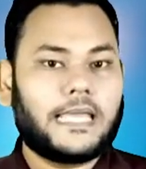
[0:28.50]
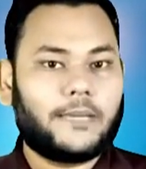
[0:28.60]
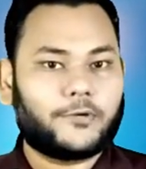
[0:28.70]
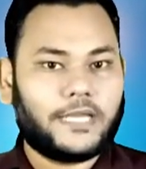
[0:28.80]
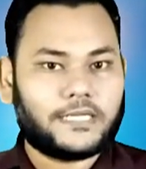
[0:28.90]

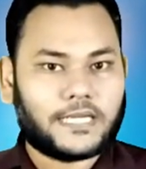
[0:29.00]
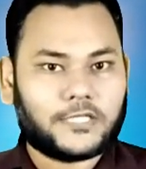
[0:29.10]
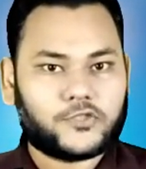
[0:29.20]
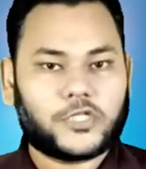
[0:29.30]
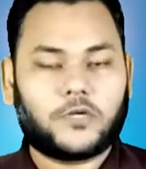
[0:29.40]
এবং এটা
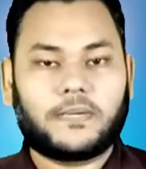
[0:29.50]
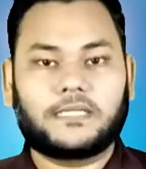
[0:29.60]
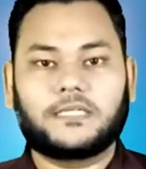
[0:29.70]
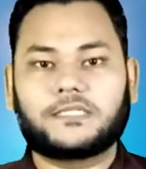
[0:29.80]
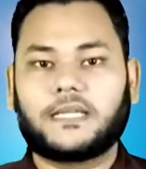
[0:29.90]
কিন্তু ছিল
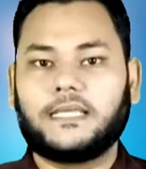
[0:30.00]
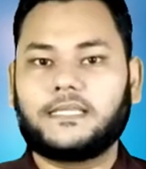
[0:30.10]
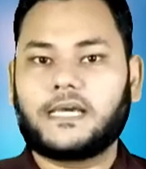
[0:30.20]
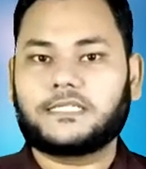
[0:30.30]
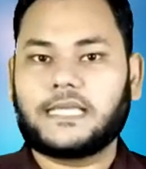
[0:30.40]
বাংলাদেশের
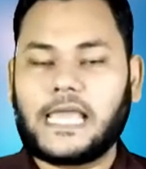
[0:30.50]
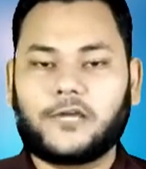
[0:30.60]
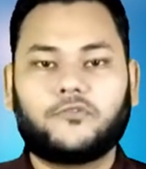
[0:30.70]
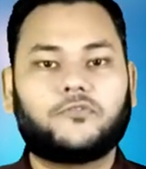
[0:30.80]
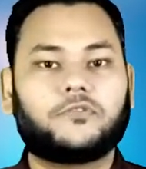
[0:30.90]
ইতিহাসে
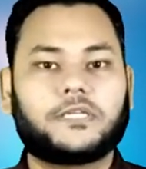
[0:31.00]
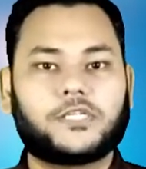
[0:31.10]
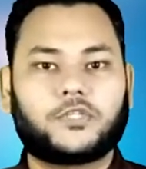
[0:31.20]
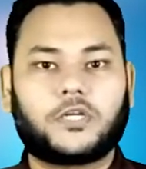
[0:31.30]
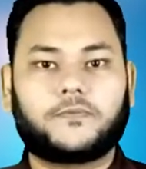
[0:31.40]
একক কোনো
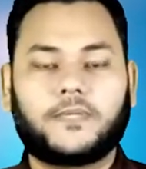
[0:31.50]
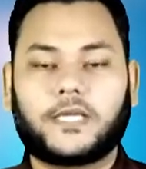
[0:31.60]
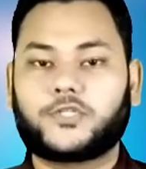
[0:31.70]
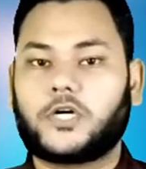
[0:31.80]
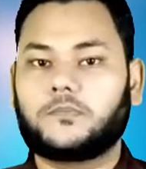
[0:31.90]
দেশের তরফ থেকে
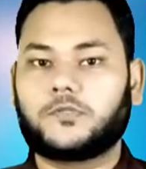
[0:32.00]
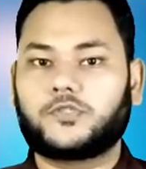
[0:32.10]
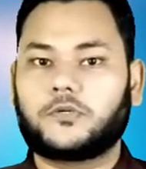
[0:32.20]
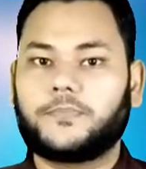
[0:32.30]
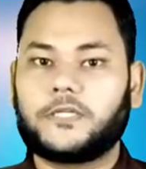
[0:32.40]
সর্বোচ্চ
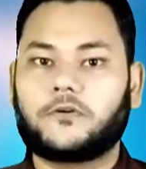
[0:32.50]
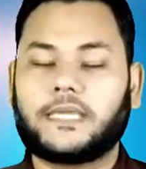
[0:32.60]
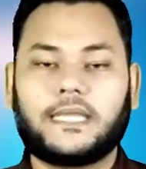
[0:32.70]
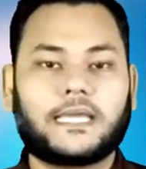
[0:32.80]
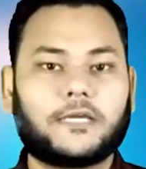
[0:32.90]
বিনিয়োগ
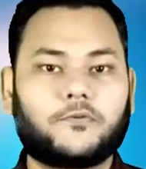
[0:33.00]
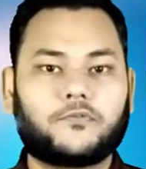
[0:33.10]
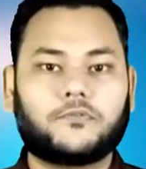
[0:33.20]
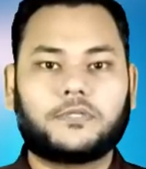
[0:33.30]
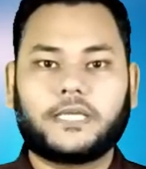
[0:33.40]
এর আগে
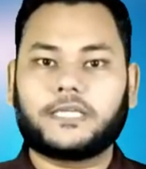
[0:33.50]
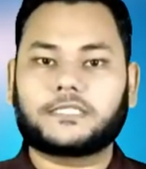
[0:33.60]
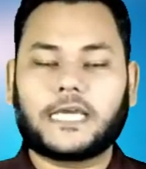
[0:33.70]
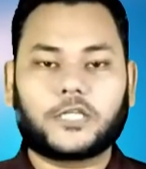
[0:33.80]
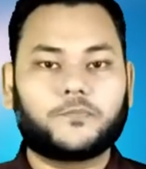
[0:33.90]
কোনো দেশ
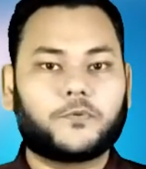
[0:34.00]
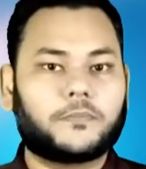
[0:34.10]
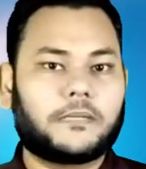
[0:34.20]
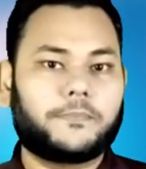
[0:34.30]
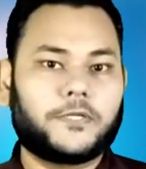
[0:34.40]
এত
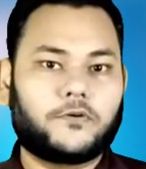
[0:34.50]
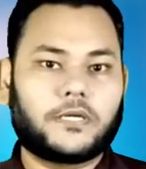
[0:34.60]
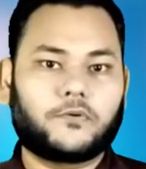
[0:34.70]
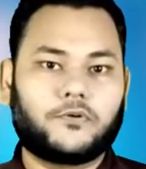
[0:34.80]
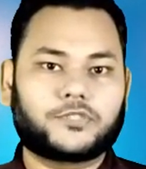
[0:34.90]
পরিমাণ
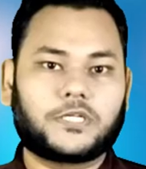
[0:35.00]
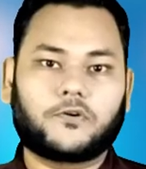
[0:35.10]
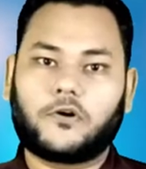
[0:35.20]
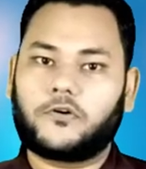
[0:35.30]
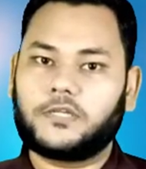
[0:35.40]
বিনিয়োগের ঘোষণা
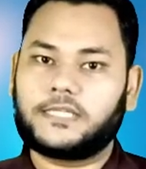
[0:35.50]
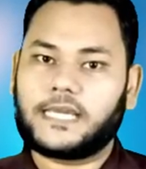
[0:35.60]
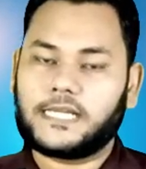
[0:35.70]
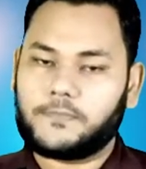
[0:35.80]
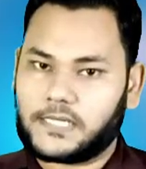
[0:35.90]
কখনই
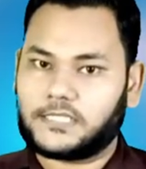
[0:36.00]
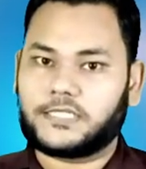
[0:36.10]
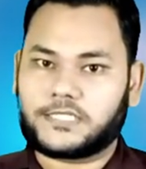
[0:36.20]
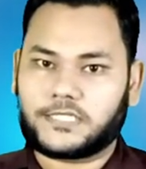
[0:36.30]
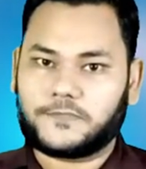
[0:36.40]
দেয়নি
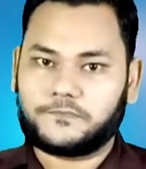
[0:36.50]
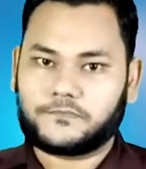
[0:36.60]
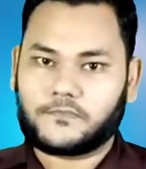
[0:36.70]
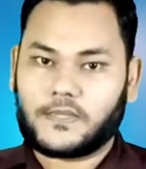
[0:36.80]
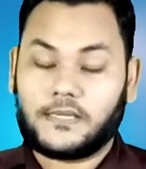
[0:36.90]
বাংলাদেশে
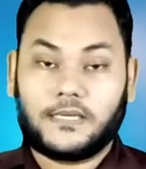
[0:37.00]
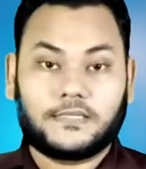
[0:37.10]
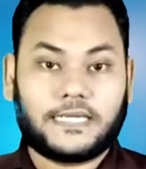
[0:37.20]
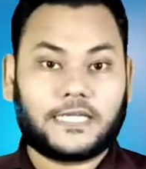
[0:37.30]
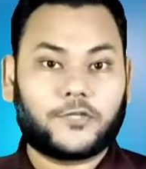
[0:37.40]

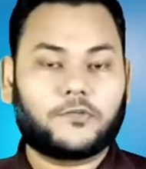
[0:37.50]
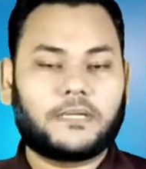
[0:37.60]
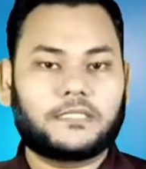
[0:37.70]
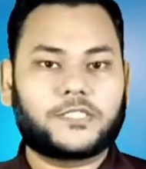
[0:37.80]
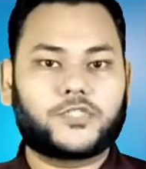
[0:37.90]
তাই এটা কিন্তু
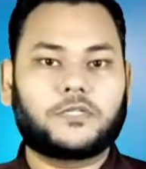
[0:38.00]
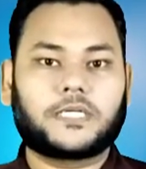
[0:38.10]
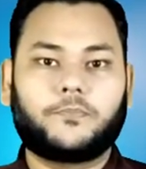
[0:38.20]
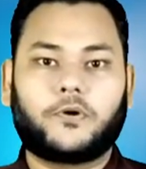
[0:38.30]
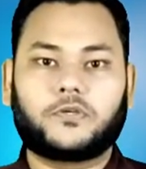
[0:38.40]
বাংলাদেশের জন্য
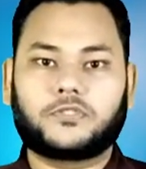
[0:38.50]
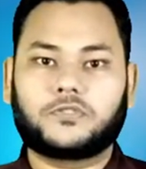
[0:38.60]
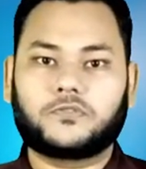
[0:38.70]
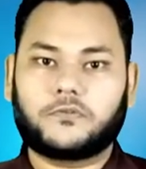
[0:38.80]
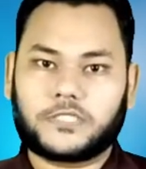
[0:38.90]
একটা বড়
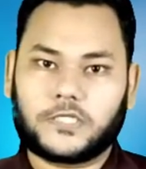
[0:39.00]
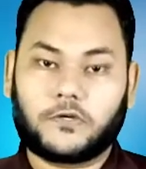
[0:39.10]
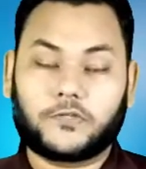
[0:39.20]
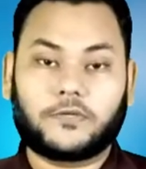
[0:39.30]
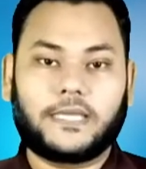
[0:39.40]
সুযোগও ছিল
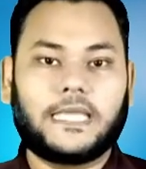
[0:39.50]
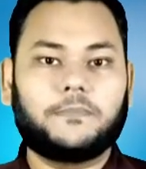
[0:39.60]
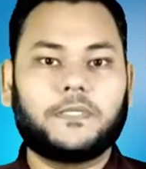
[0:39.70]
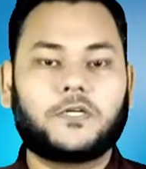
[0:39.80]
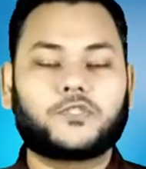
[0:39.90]
কিন্তু এই
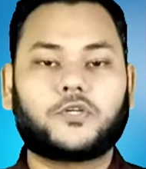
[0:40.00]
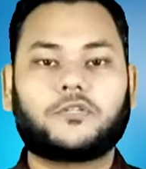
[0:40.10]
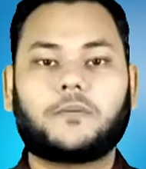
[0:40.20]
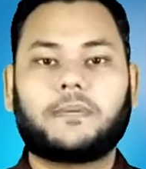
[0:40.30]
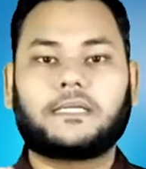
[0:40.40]
বিনিয়োগ যত
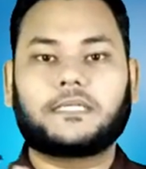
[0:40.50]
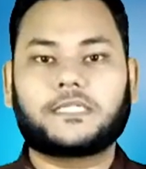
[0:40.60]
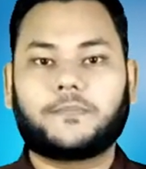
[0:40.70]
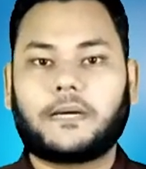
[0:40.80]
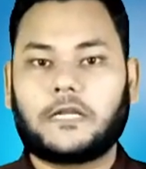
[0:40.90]
না
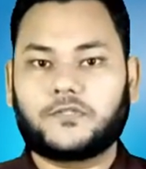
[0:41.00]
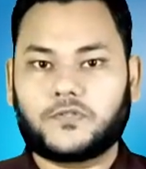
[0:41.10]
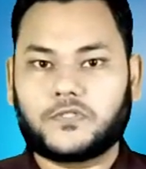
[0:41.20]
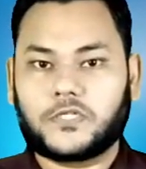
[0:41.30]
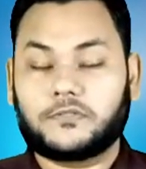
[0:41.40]
বাংলাদেশের ভালো
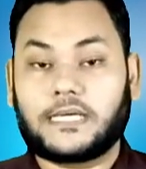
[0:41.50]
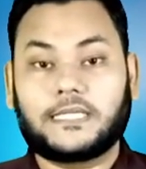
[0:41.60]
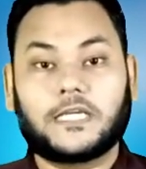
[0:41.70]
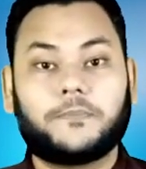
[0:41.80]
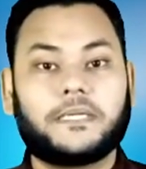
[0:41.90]
জন্য ছিল তার
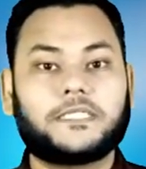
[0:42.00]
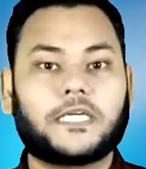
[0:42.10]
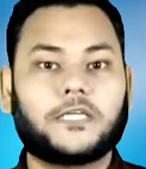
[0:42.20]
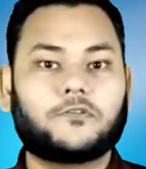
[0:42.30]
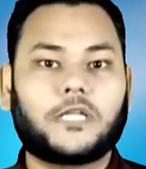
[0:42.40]
থেকে বেশি
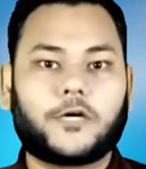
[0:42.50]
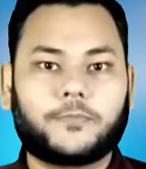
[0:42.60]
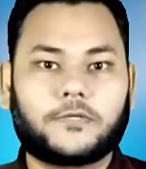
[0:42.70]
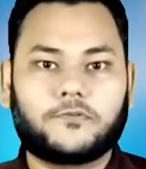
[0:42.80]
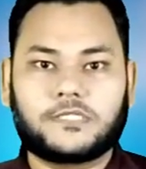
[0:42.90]
কিন্তু
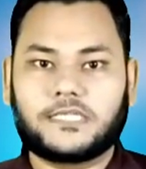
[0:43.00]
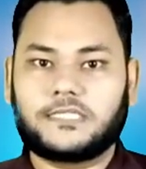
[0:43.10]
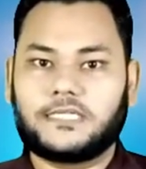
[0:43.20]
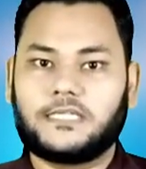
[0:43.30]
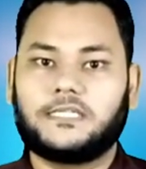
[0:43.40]
লাভবান হচ্ছে
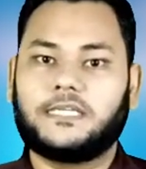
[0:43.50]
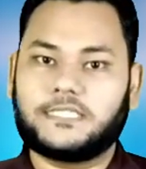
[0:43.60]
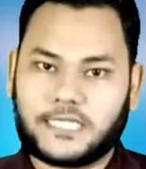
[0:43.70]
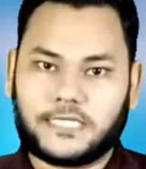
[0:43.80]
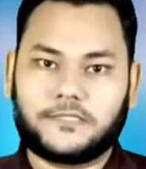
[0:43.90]
চীন
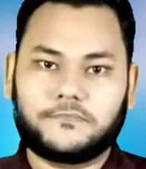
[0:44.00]
নিজেই